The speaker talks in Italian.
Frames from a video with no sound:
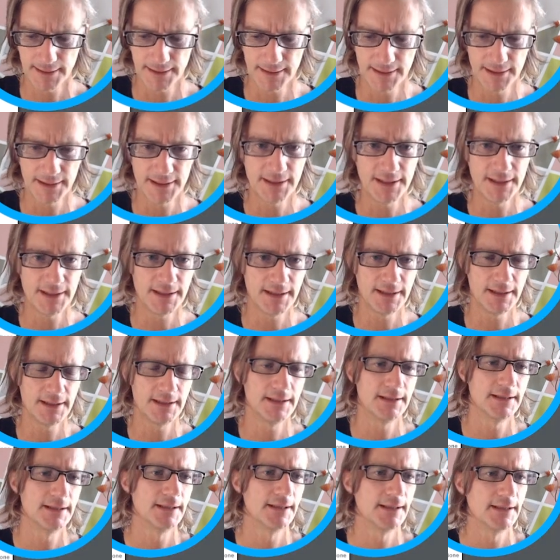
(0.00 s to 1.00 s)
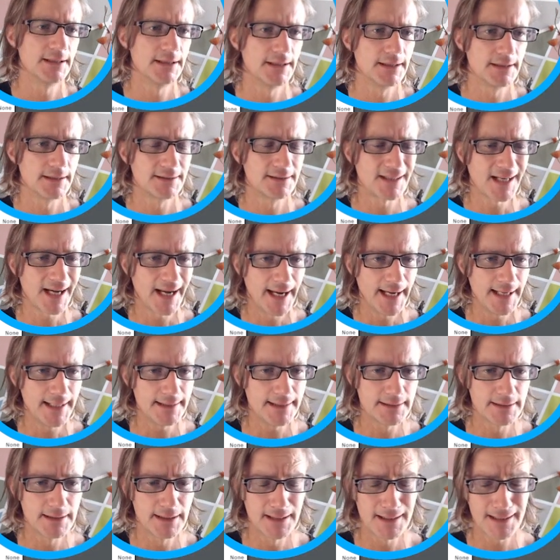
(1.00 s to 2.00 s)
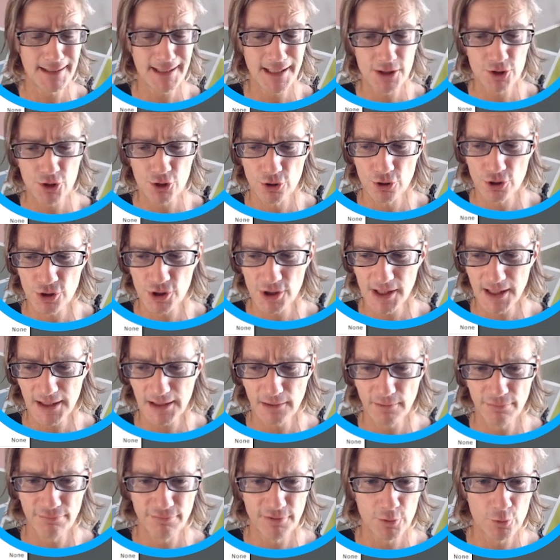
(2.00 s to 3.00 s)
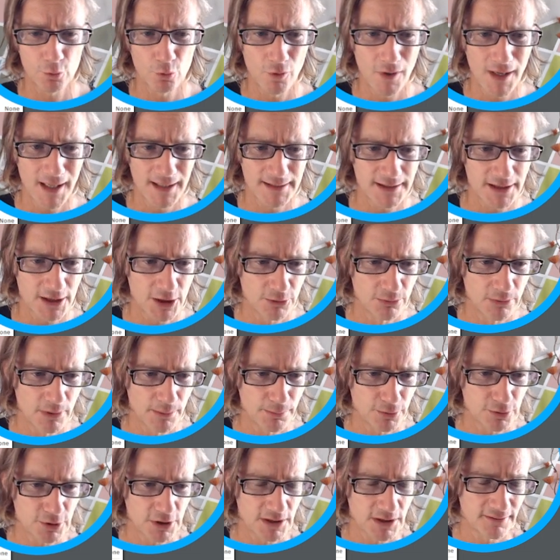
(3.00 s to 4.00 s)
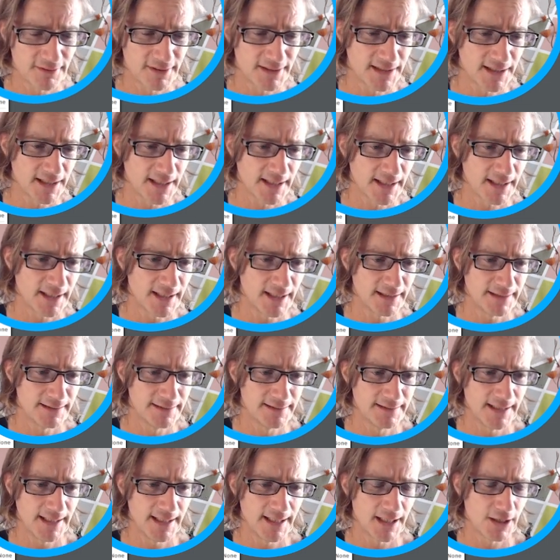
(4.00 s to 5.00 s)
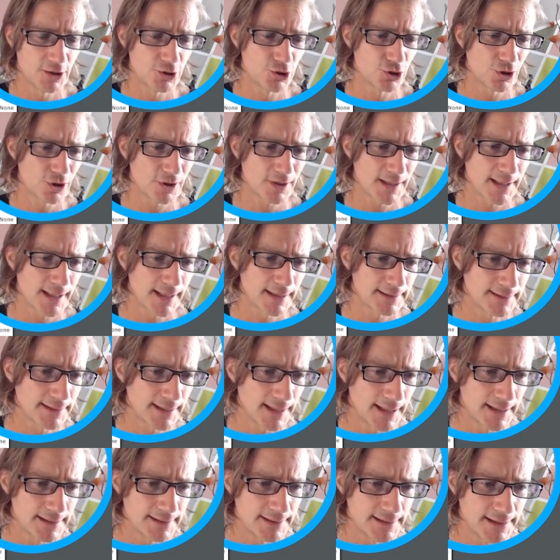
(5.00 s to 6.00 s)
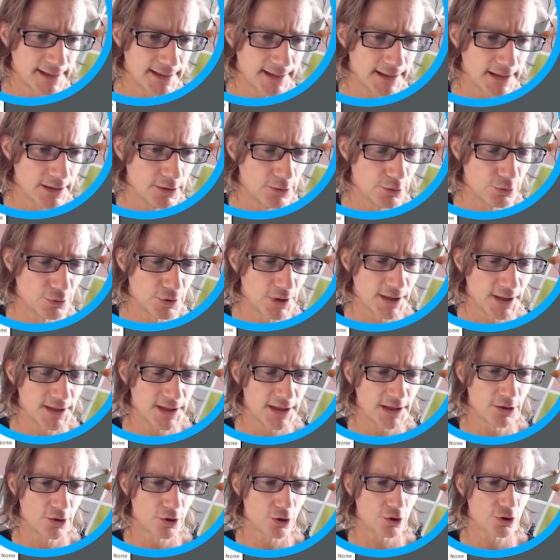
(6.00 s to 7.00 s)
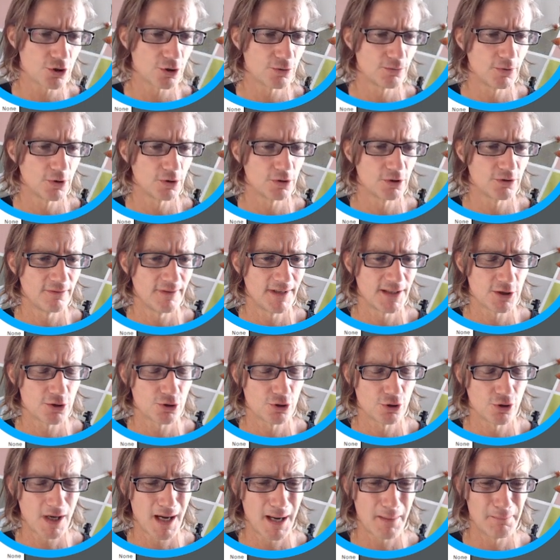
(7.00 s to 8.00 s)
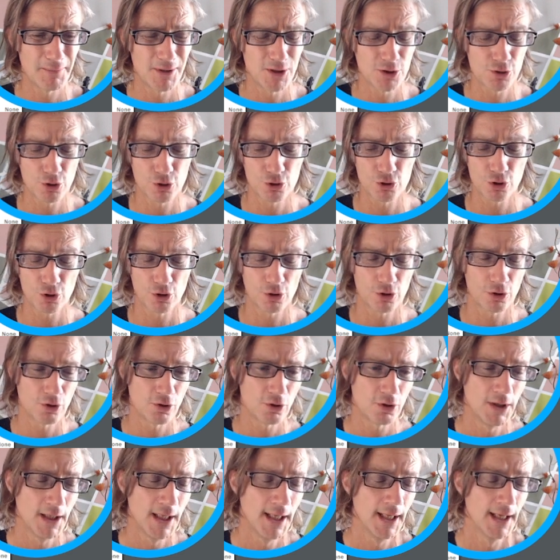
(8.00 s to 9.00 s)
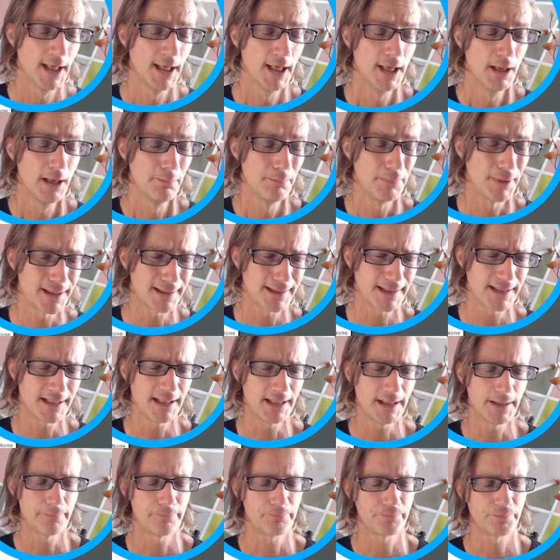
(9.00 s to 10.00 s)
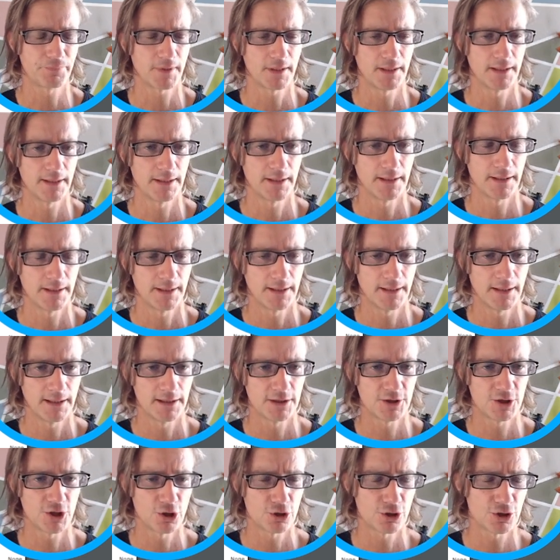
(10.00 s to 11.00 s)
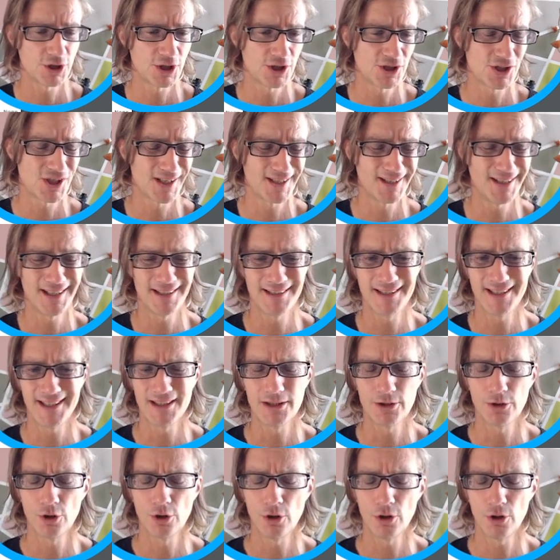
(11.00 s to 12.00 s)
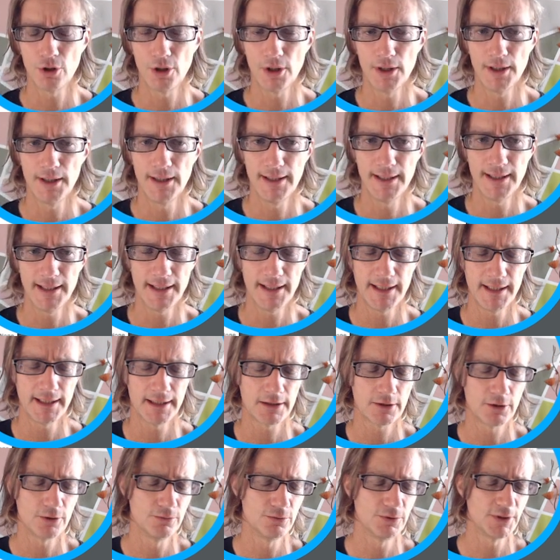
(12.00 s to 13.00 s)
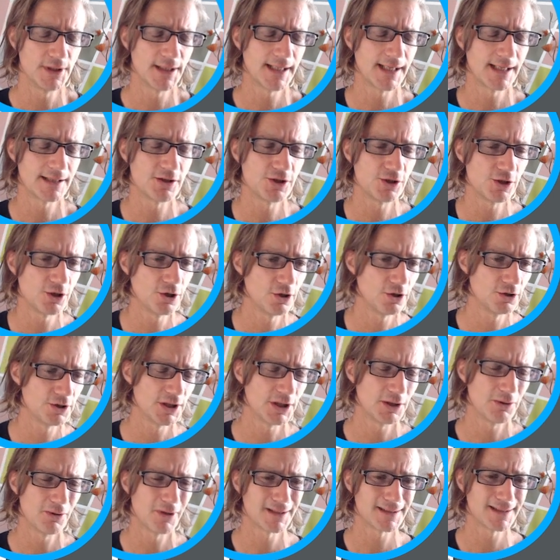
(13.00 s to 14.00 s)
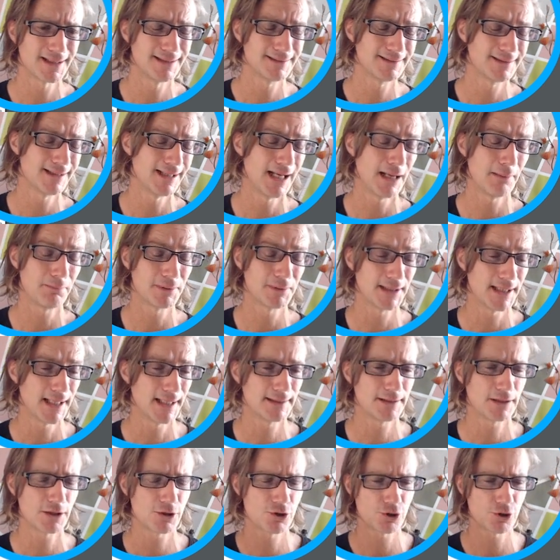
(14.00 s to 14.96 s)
i eh, trade che sono stati effettuati come potete vedere nella giornata di lunedì grosso modo verso a mezzogiorno. Per chi eh, se lo stesse chiedendo le comunicazioni riguardanti l'update